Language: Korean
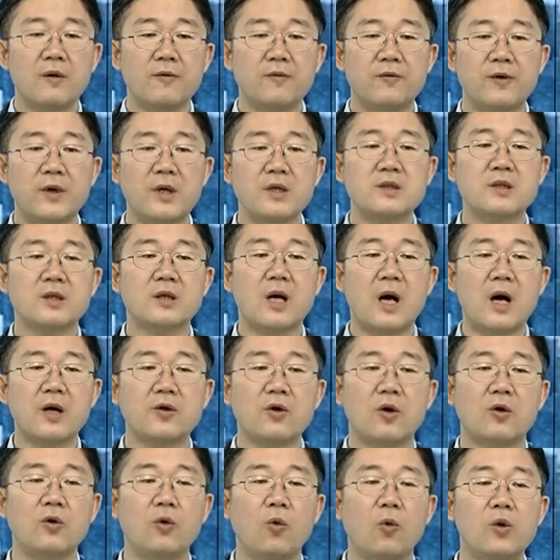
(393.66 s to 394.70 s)
플래시
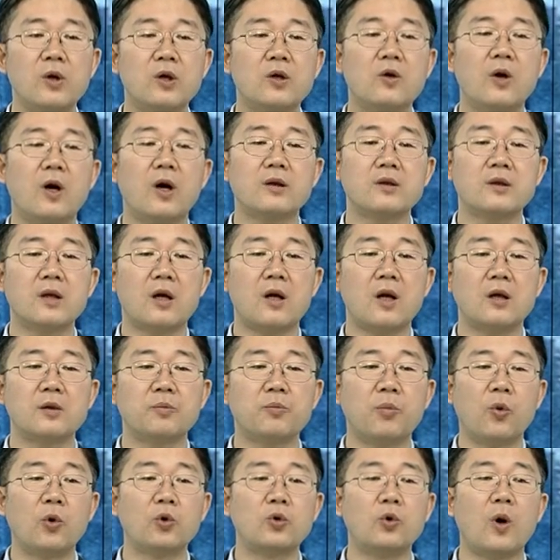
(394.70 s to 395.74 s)
가격을 올릴 것 같다라는
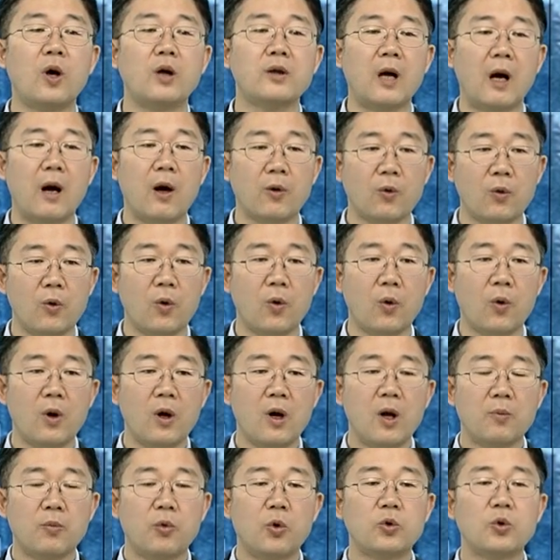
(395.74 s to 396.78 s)
보도가 나왔고
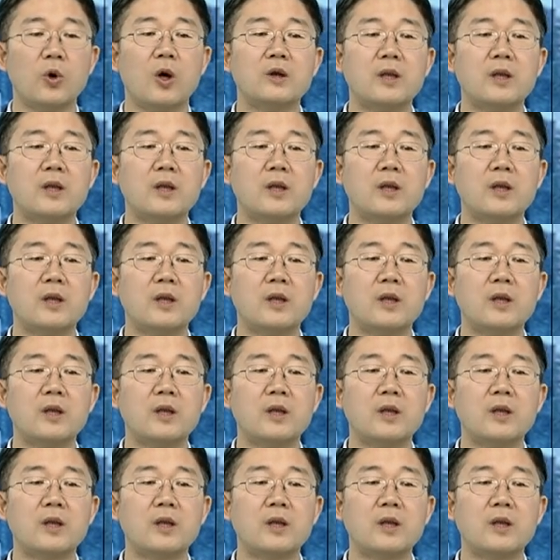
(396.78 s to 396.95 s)
보도가